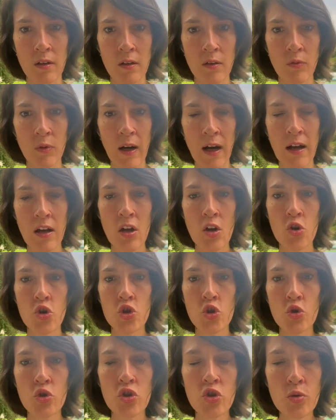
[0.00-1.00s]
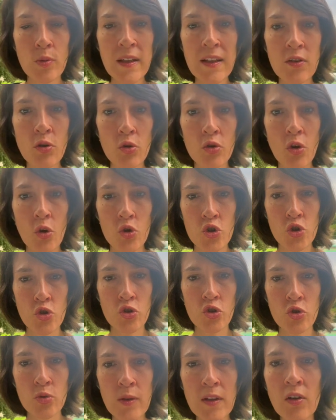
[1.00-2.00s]
Voilà, je suis dedans, je
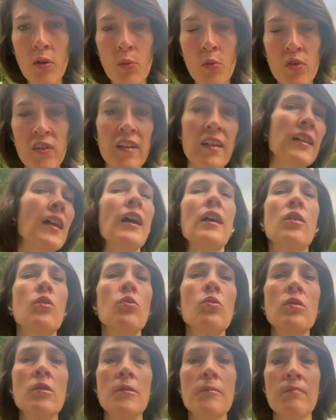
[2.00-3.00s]
suis dans mon scénario